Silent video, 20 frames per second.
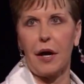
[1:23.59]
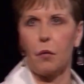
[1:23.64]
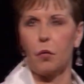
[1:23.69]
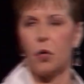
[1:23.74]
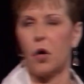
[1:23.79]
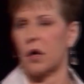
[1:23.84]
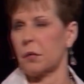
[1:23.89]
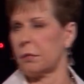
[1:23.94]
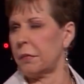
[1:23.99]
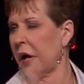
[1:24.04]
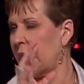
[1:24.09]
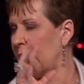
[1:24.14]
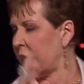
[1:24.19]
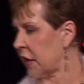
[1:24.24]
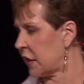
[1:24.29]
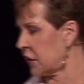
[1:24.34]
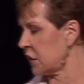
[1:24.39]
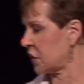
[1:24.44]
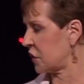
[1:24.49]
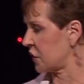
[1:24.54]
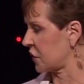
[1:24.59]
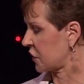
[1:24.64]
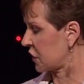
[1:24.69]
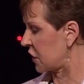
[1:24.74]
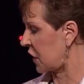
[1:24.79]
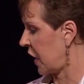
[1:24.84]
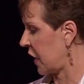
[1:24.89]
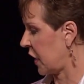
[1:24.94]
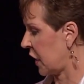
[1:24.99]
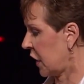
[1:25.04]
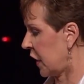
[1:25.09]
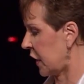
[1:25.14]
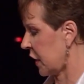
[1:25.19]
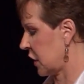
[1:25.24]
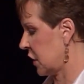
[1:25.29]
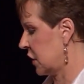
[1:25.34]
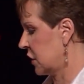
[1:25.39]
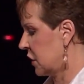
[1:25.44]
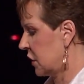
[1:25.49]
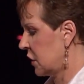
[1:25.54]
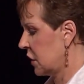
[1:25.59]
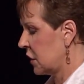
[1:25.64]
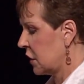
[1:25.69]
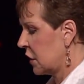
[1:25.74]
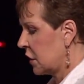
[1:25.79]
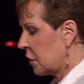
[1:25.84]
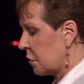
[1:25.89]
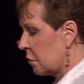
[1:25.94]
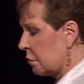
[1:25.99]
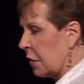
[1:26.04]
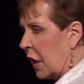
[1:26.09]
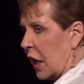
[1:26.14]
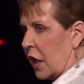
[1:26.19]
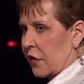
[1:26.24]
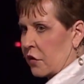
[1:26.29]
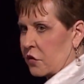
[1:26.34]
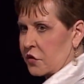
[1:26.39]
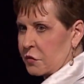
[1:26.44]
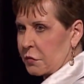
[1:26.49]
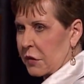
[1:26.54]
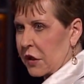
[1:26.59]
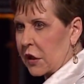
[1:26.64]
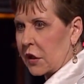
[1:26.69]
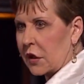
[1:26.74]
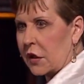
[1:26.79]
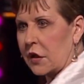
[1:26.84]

అయితే దాన్ని పక్క నుంచి వెళ్ళిన ప్రతిసారి నాకు అదోలా